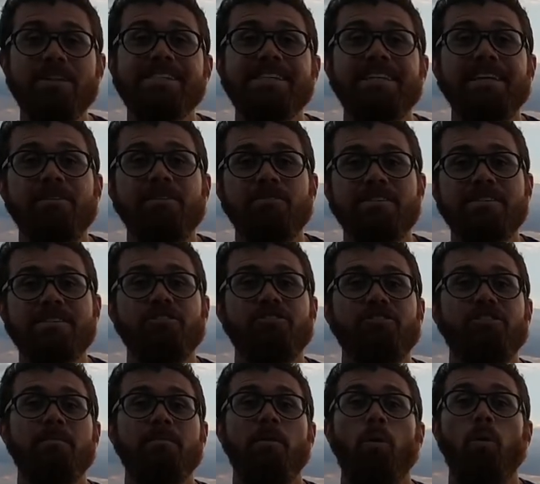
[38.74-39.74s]
esse livro que se
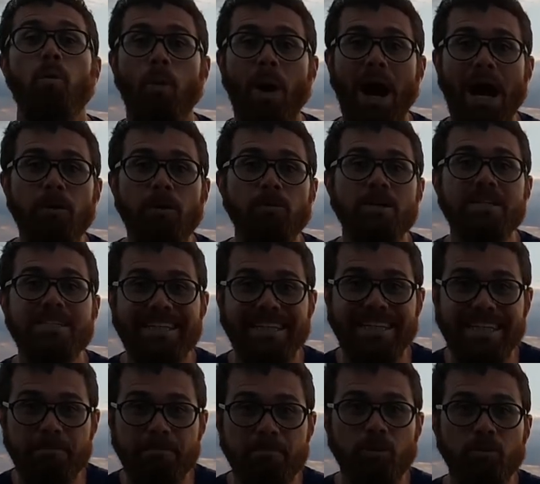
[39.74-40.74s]
chama Why We
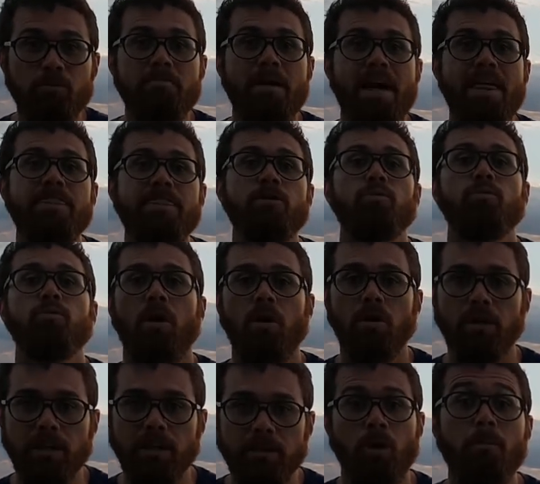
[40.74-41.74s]
Sleep, do Matthew
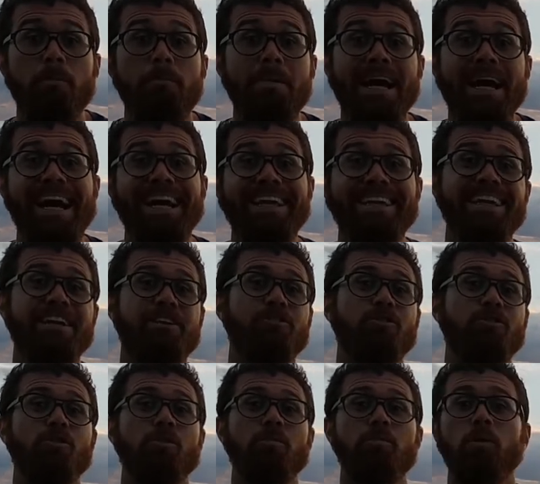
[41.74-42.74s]
Walker, um PhD que
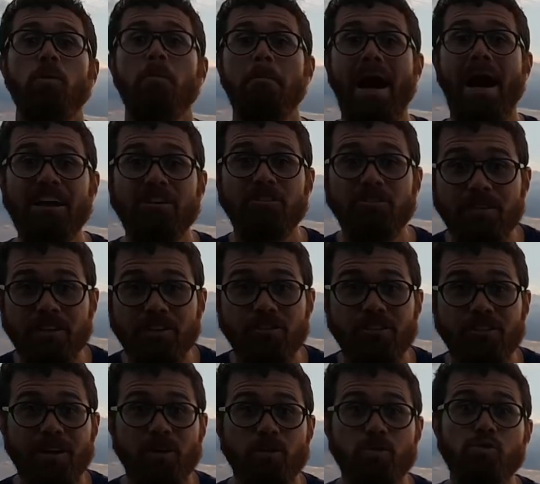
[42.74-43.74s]
estudou por mais de
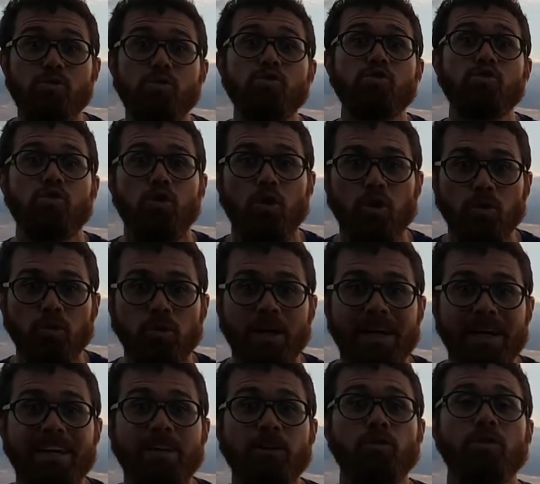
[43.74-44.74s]
20 anos o sono
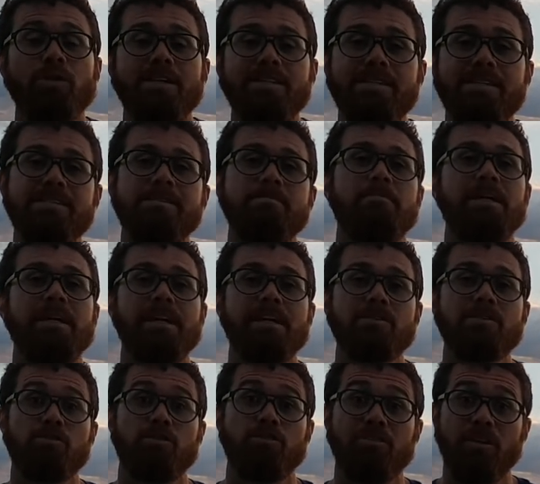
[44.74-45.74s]
e todas as
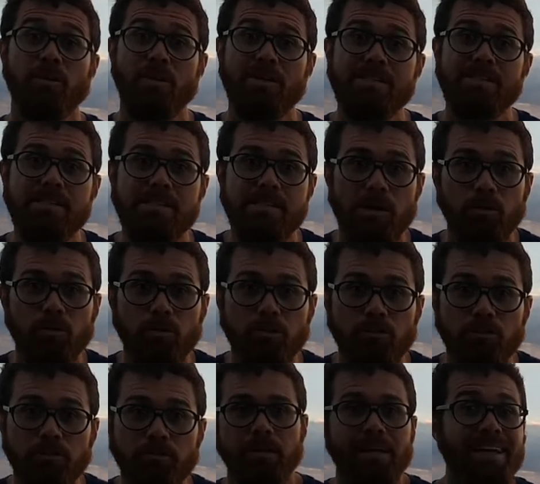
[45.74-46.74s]
implicações da nossa
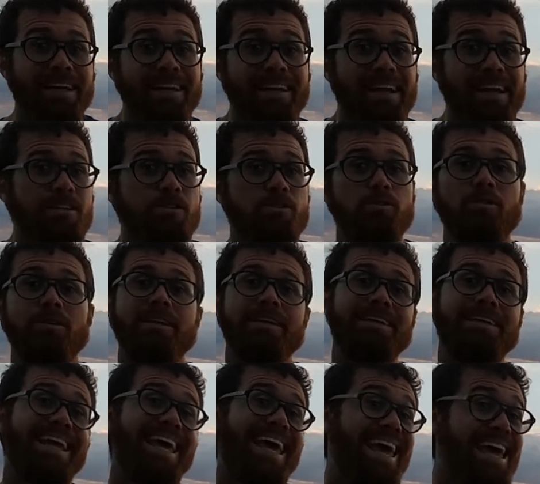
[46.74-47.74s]
saúde. E ele analisou
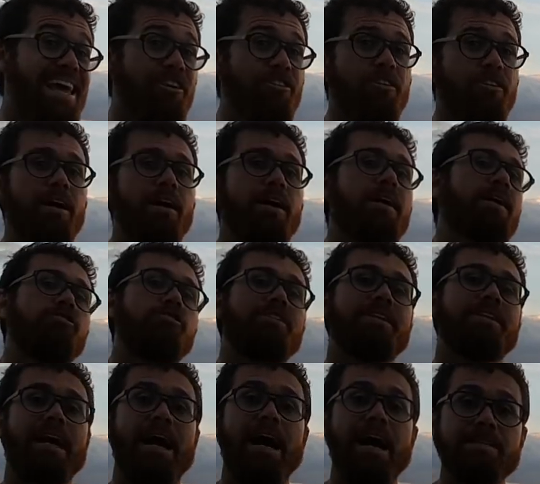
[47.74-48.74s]
desde lá de
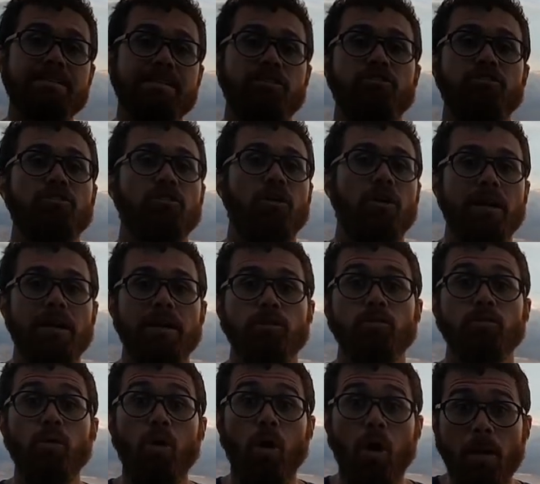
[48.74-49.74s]
trás a história
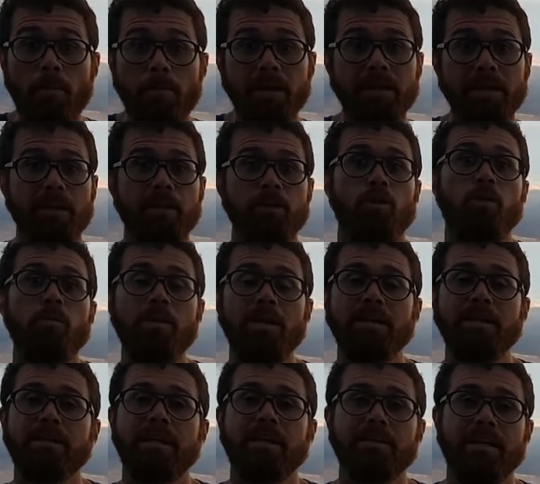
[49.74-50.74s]
do homem né, e como
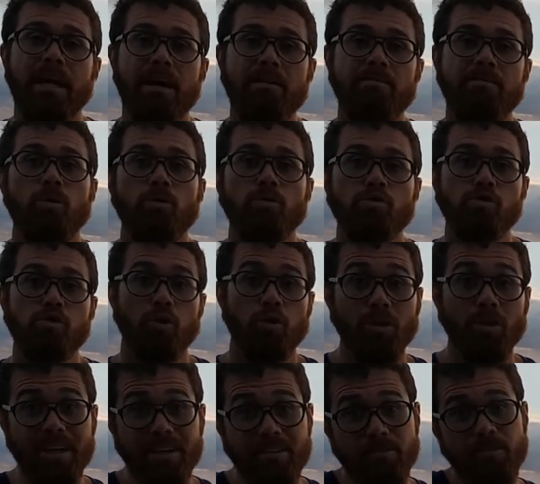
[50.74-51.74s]
ele tratava o
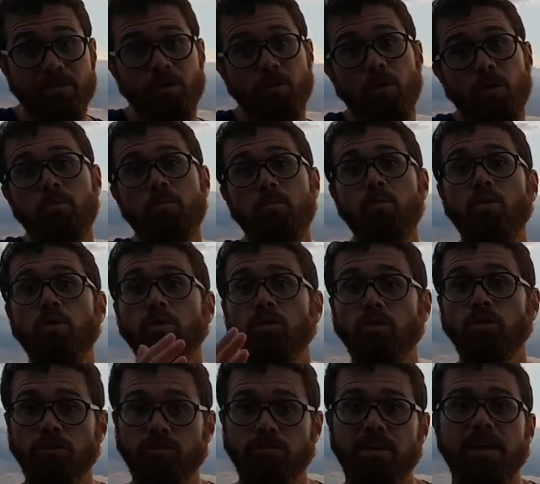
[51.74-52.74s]
sono, que ficou
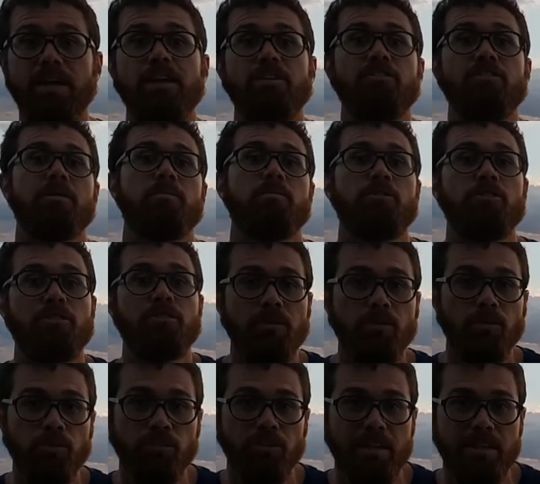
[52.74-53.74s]
muito diferente depois da
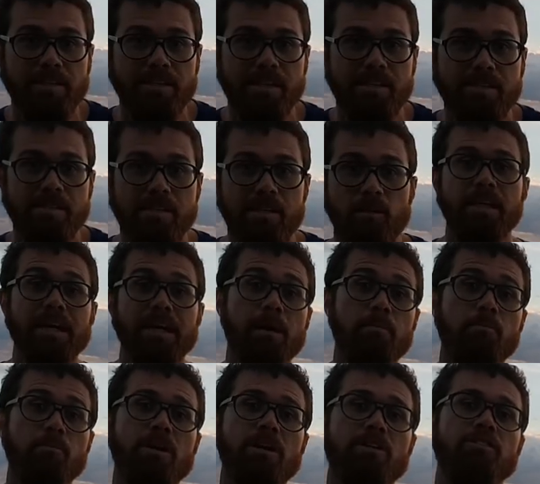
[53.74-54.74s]
industrialização. E
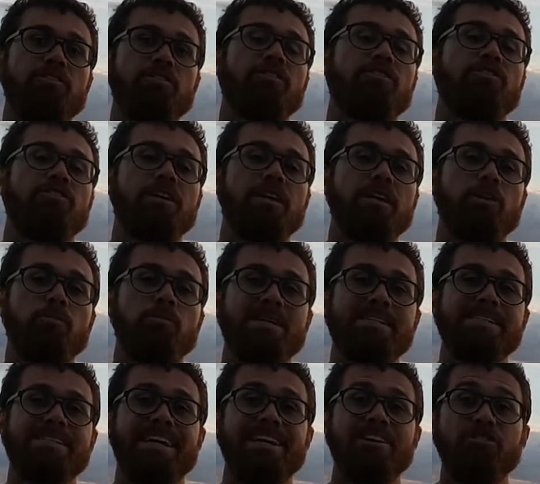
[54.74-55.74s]
acabou que a gente adquiriu uma
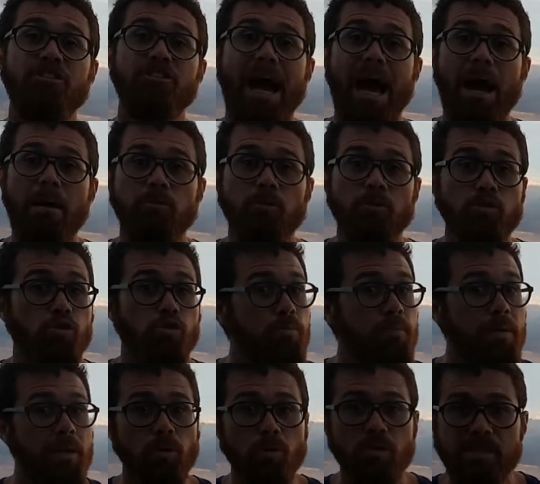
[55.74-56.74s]
série de hábitos
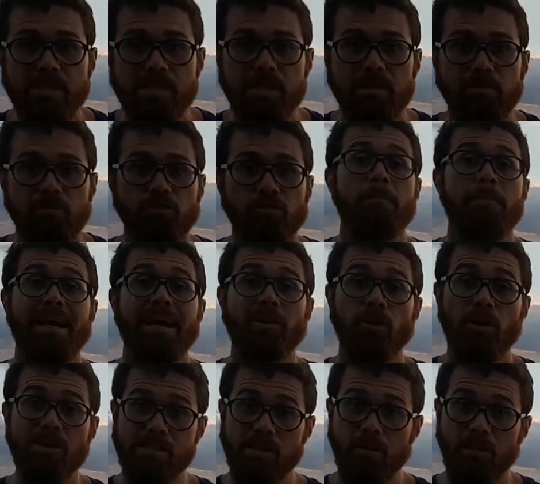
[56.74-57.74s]
super nocivos para a
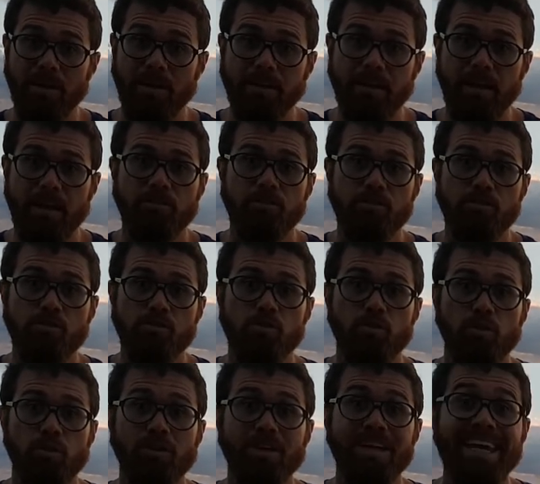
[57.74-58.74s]
nossa qualidade de
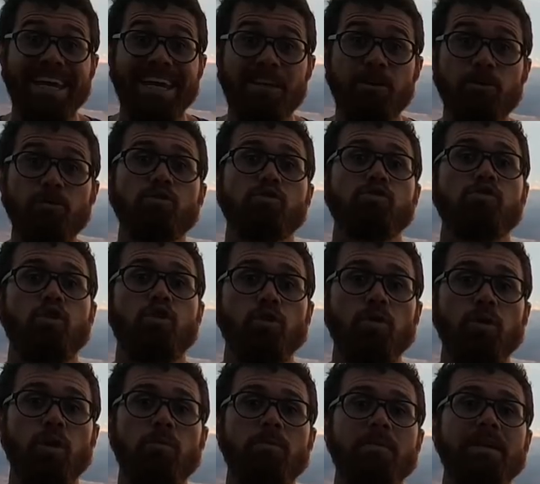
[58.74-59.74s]
sono e o
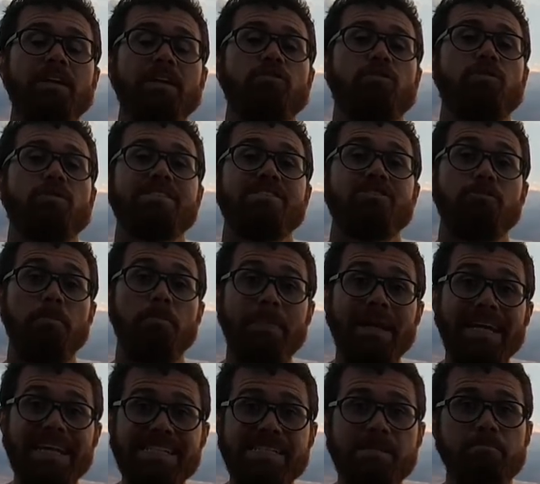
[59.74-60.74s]
sono é uma das coisas
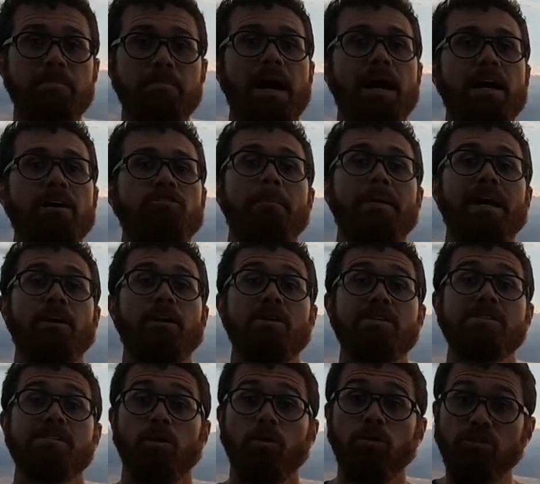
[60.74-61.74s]
principais para a
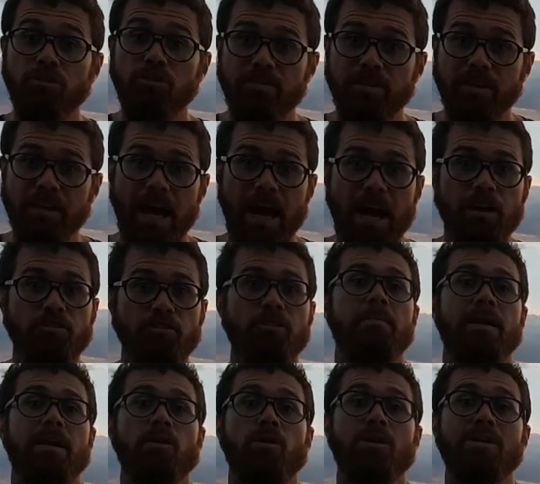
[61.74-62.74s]
nossa nossa longevidade,
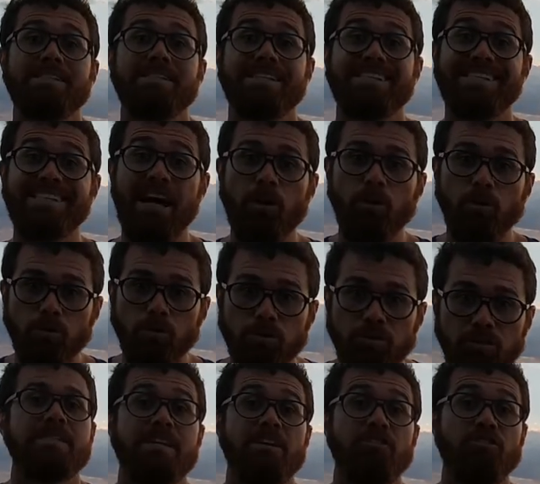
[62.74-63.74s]
para nossa
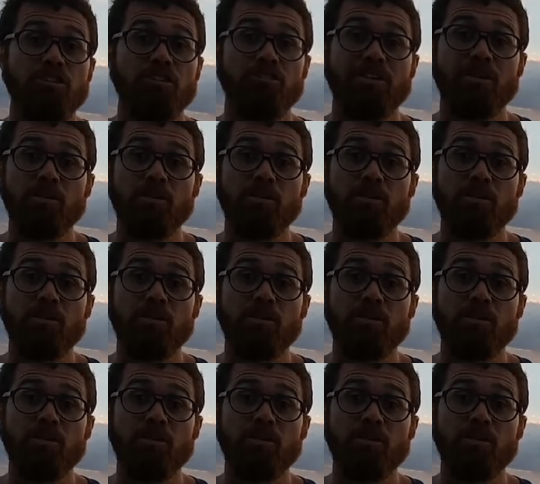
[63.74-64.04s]
saúde. Se a gente